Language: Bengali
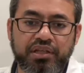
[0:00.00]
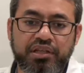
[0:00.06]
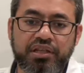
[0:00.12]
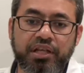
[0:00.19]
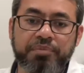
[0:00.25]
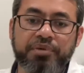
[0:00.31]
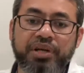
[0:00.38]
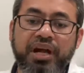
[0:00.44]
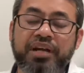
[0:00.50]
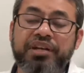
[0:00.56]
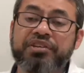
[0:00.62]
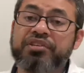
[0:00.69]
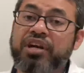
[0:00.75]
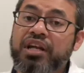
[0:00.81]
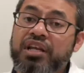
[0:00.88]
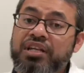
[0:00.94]
তারপরে
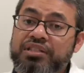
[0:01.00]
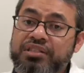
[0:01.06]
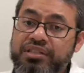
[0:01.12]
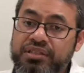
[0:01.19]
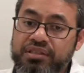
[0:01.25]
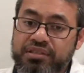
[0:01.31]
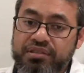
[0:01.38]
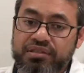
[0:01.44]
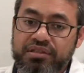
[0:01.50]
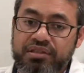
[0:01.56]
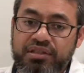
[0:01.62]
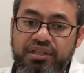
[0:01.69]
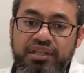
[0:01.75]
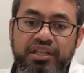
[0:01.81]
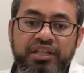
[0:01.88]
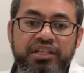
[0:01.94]
হাইড্রালাজিন
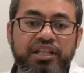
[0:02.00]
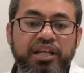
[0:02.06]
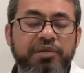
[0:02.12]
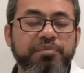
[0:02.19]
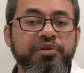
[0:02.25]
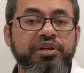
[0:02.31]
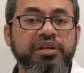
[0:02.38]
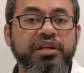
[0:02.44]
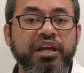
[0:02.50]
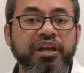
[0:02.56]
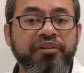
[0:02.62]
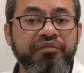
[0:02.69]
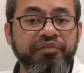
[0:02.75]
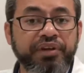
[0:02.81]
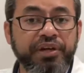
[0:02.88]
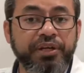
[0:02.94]
তারপরে
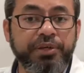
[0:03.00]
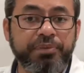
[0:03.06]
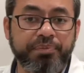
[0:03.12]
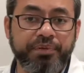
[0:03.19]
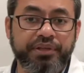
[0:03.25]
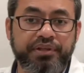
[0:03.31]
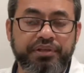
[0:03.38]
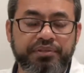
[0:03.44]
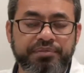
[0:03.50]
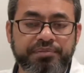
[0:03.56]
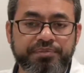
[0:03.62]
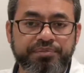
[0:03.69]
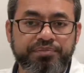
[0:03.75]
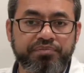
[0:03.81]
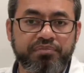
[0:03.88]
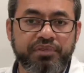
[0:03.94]
নাইফেডিপিন
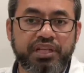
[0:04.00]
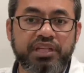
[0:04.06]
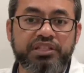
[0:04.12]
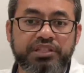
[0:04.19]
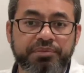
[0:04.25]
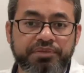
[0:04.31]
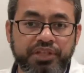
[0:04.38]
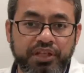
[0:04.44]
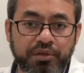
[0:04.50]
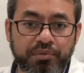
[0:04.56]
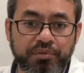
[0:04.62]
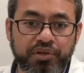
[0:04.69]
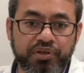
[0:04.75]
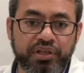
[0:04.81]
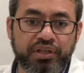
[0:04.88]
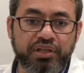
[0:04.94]
ক্যালসিয়াম চ্যানেল
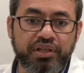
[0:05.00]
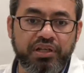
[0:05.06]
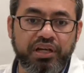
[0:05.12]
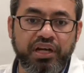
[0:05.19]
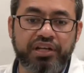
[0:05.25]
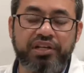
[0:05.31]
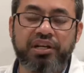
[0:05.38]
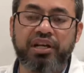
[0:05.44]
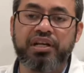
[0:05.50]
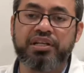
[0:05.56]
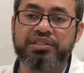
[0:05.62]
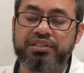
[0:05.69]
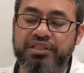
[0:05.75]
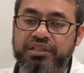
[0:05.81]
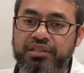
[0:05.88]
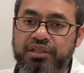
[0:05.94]
ব্লকার
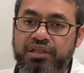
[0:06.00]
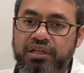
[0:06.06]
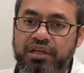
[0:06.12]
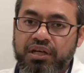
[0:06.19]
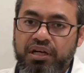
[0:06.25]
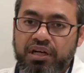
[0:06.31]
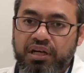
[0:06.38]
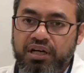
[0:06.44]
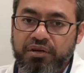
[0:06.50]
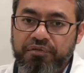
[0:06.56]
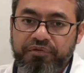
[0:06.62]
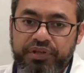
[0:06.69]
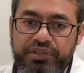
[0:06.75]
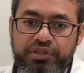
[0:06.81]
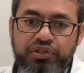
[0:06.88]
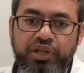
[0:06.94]
হাইড্রালাজিন
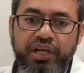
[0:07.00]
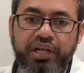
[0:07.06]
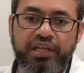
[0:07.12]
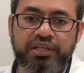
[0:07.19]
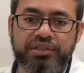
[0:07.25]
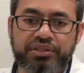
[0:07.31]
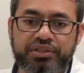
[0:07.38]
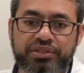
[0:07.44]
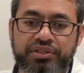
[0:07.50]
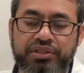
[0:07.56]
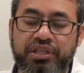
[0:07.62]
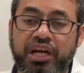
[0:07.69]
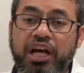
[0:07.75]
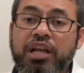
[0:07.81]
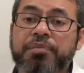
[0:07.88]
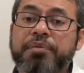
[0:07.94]
ভেজোডায়ালেটার্স
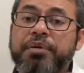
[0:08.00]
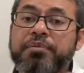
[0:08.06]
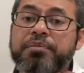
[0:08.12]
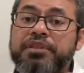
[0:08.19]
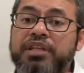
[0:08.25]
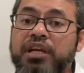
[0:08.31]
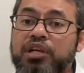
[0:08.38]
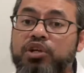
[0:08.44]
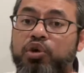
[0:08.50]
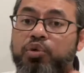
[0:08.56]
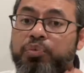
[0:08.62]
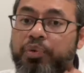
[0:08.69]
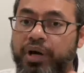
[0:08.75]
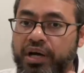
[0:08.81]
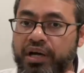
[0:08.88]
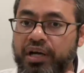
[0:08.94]
আলফা মিথাইল
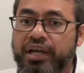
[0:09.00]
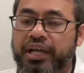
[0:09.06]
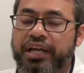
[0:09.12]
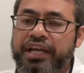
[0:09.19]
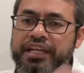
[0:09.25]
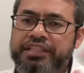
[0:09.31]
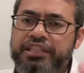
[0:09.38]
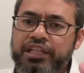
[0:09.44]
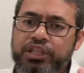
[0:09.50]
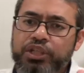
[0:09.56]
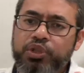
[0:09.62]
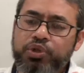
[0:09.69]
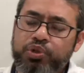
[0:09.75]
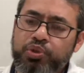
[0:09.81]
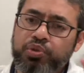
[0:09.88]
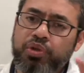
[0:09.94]
ডোপা এই জাতীয়
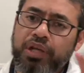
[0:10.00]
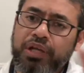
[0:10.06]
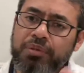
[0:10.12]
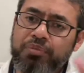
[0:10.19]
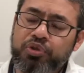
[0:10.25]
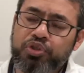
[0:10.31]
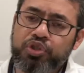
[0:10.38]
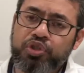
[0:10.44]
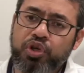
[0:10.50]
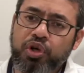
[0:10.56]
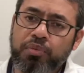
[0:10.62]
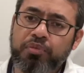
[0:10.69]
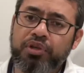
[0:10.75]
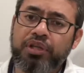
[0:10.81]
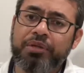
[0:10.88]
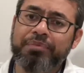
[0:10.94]
ওষুধগুলাই মোস্ট
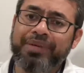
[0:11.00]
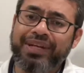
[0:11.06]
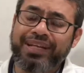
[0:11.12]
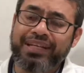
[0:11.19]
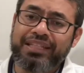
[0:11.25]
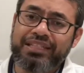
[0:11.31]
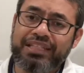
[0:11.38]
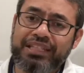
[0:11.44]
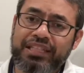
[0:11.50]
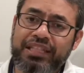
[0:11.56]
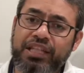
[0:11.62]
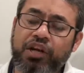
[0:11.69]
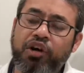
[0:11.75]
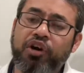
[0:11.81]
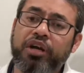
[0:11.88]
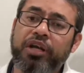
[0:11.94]
কমনলি প্রেগনেন্সিতে
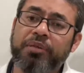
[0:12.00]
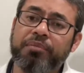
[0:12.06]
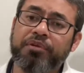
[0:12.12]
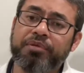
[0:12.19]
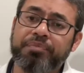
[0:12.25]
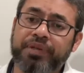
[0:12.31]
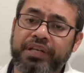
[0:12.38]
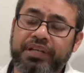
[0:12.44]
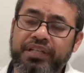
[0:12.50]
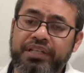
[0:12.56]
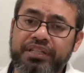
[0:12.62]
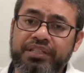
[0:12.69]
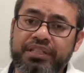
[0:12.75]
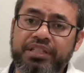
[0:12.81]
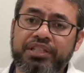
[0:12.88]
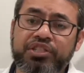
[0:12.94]
দেওয়া হয় এবং
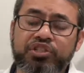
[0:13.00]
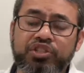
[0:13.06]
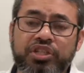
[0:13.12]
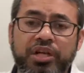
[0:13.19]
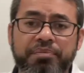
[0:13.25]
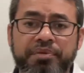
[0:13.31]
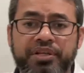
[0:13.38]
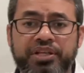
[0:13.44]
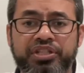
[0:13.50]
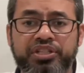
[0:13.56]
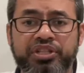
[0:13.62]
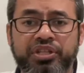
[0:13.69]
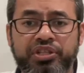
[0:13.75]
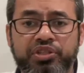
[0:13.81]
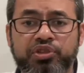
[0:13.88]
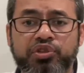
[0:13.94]
প্রেগনেন্সি ইন্ডিউসড
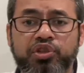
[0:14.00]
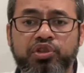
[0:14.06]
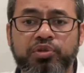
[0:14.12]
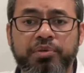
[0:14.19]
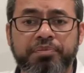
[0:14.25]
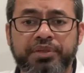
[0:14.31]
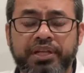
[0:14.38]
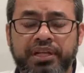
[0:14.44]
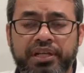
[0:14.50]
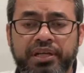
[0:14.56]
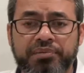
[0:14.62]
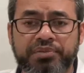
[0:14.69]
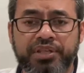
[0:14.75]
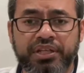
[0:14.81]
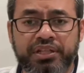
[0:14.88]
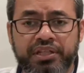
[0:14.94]
হাইপারটেনশনের জন্য অথবা
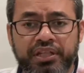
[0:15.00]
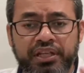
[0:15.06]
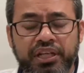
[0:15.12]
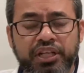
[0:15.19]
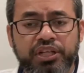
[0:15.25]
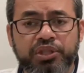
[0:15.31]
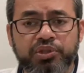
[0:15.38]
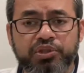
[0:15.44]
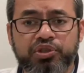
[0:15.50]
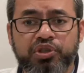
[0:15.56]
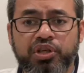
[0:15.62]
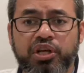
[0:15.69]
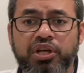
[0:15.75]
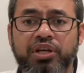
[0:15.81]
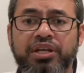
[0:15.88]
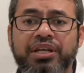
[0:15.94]
প্রিয়াক্লামশিয়াতে ইউজ
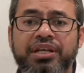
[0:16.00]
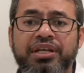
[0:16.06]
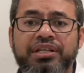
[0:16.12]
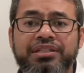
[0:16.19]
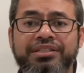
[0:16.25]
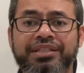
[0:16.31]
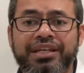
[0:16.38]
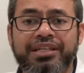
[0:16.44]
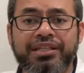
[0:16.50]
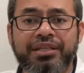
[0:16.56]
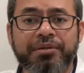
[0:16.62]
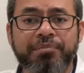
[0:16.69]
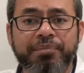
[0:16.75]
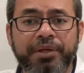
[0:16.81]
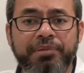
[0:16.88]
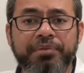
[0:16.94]
করা হয় যাতে
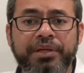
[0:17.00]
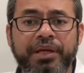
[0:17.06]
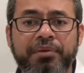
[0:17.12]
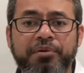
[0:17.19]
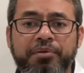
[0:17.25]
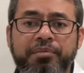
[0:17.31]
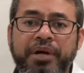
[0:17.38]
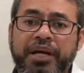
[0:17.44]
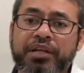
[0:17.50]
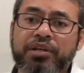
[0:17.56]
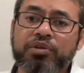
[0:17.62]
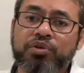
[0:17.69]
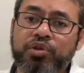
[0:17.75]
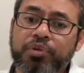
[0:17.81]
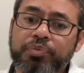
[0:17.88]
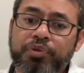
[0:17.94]
বেবি এবং মায়ের
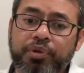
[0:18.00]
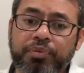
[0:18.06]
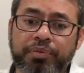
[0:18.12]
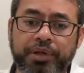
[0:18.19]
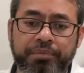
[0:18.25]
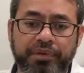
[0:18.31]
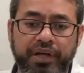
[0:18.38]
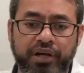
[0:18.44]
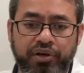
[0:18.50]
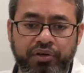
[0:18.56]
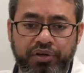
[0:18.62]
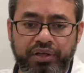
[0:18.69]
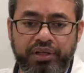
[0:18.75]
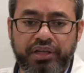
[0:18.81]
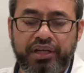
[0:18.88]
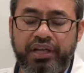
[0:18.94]
কোনো প্রবলেম না
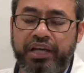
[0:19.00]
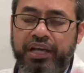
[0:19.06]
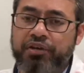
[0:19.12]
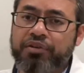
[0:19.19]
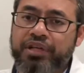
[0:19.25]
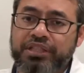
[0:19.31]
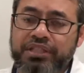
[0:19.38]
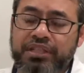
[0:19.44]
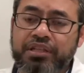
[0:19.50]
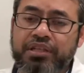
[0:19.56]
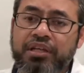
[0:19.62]
হয় এখন আসেন